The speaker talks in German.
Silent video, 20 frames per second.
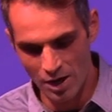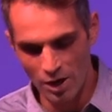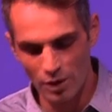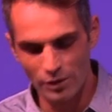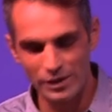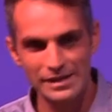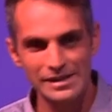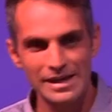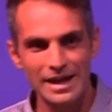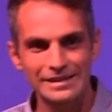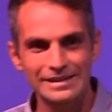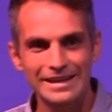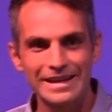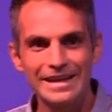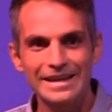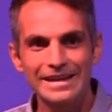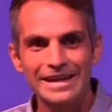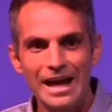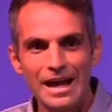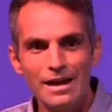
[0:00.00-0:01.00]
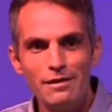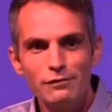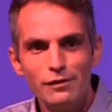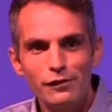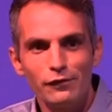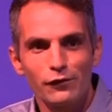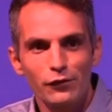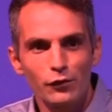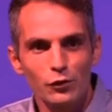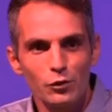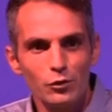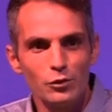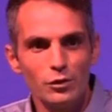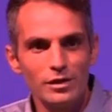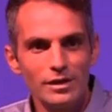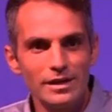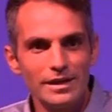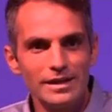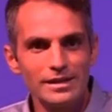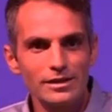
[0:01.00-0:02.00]
Und er sagt, egal wie früh
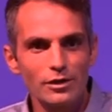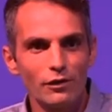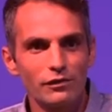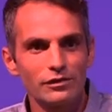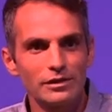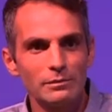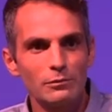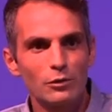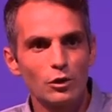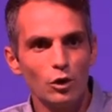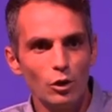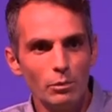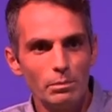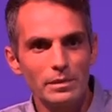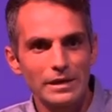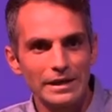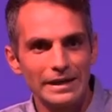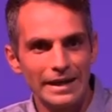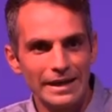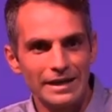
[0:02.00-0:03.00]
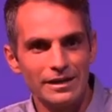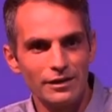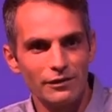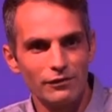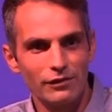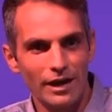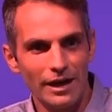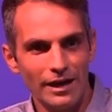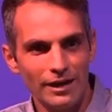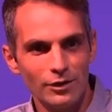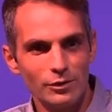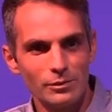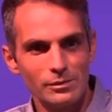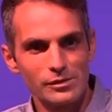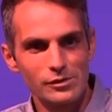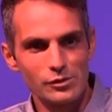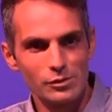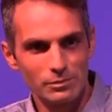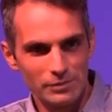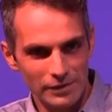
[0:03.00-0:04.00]
ich auf dem Clubgelände war, um
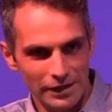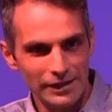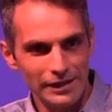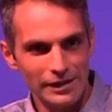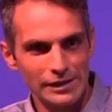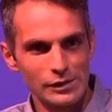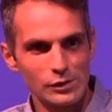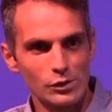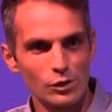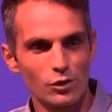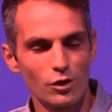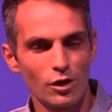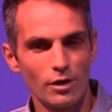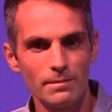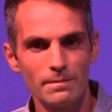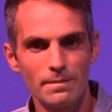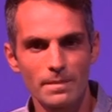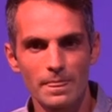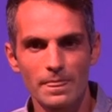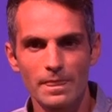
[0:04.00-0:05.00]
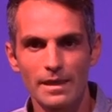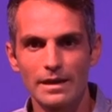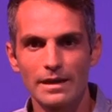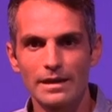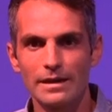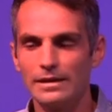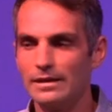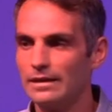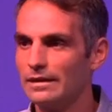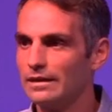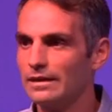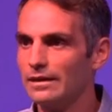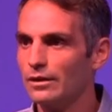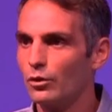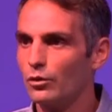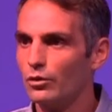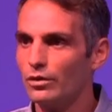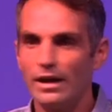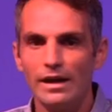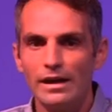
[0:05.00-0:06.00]
zum Training zu kommen,
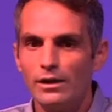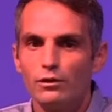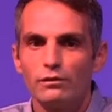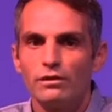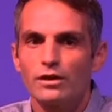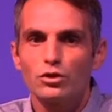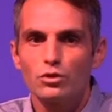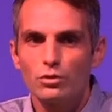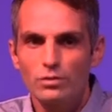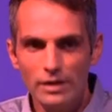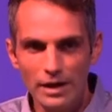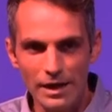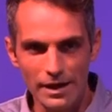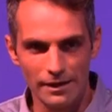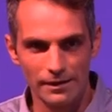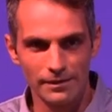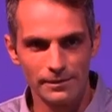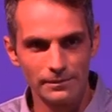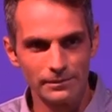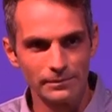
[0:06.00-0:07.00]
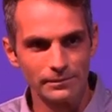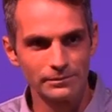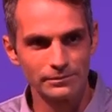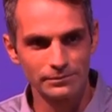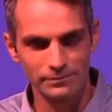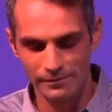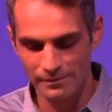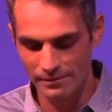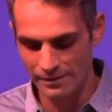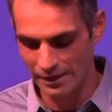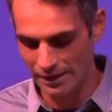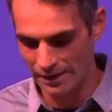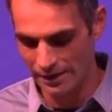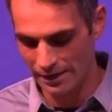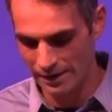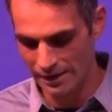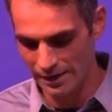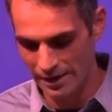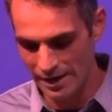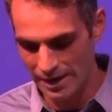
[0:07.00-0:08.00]
Ronaldo war schon da.
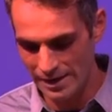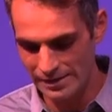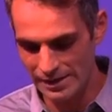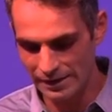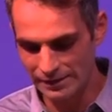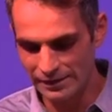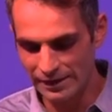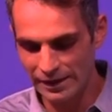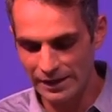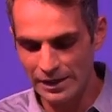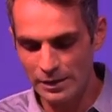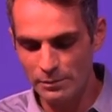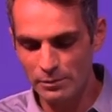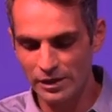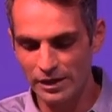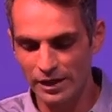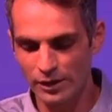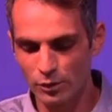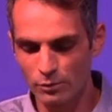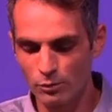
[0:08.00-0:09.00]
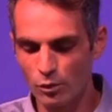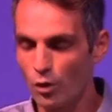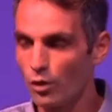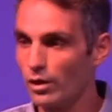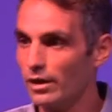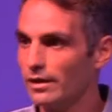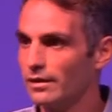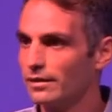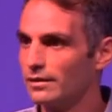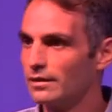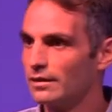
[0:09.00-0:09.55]
Er sagt, Training begann um neun.